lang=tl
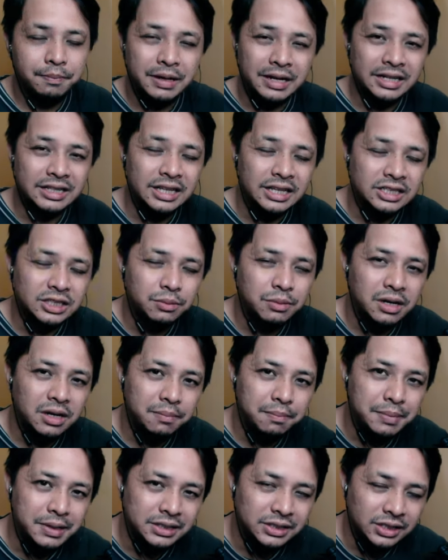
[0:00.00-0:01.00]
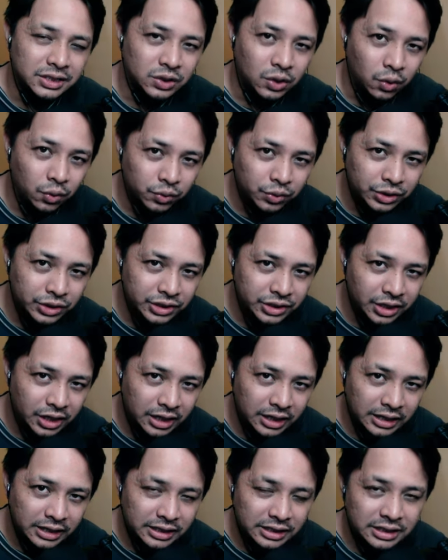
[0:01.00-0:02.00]
Para din sa mga business owners
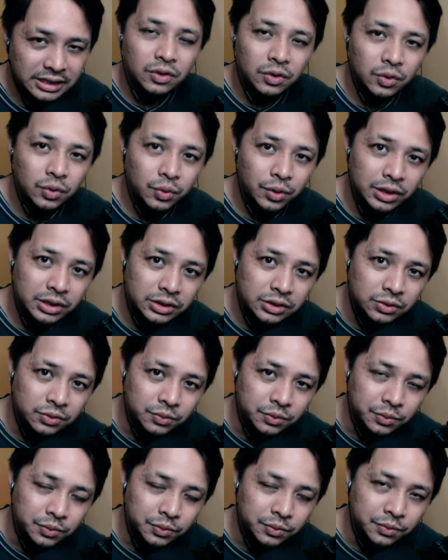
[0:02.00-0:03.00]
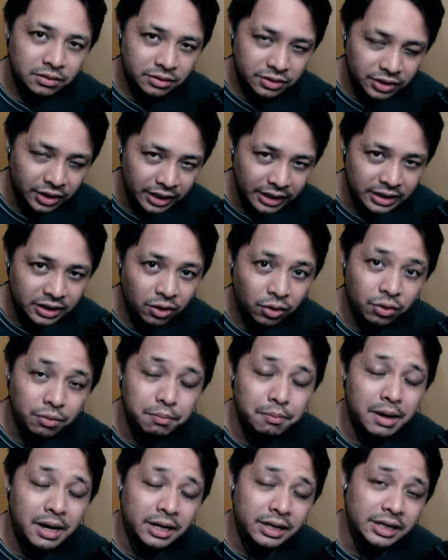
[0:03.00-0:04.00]
dyan who wants to check or
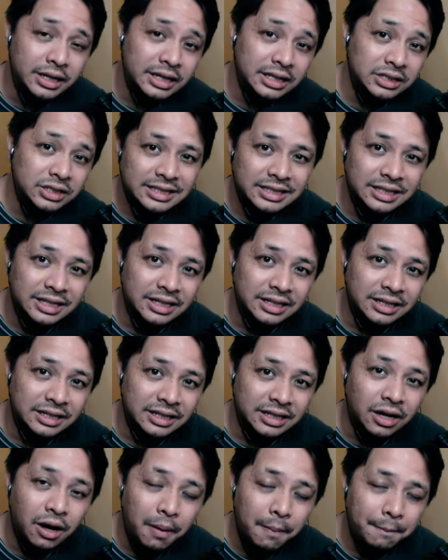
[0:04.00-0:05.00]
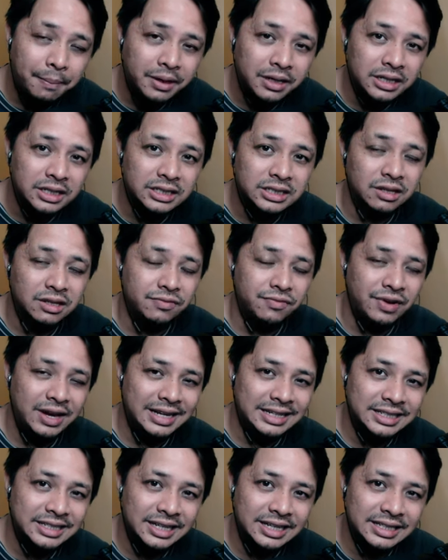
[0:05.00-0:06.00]
manage the company's
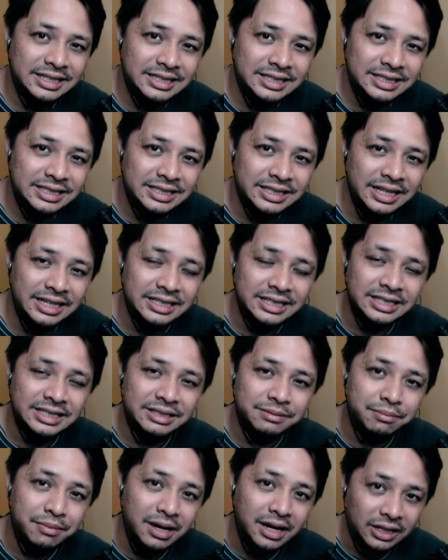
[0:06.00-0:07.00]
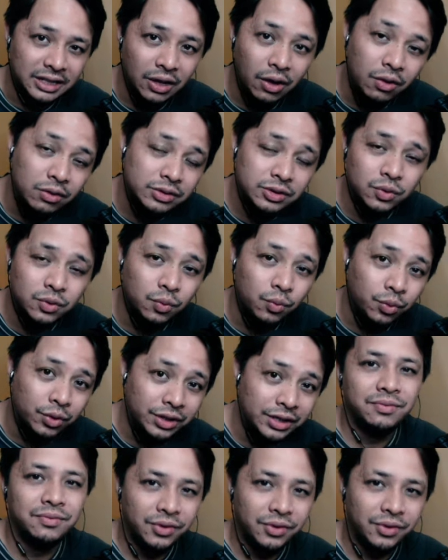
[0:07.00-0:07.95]
devices, this is, might also work for